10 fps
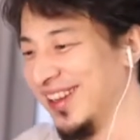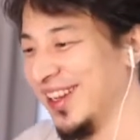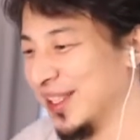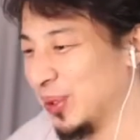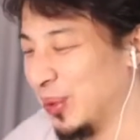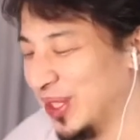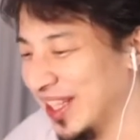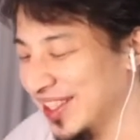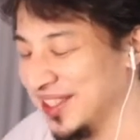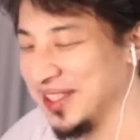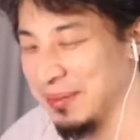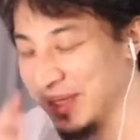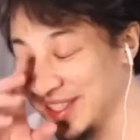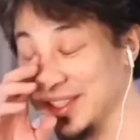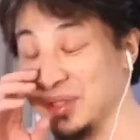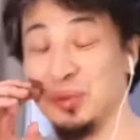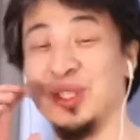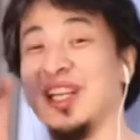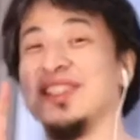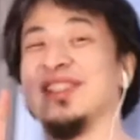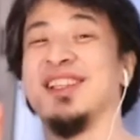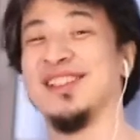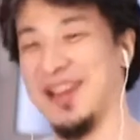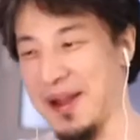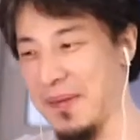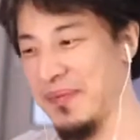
総理大臣が未だに総理大臣じゃないですか。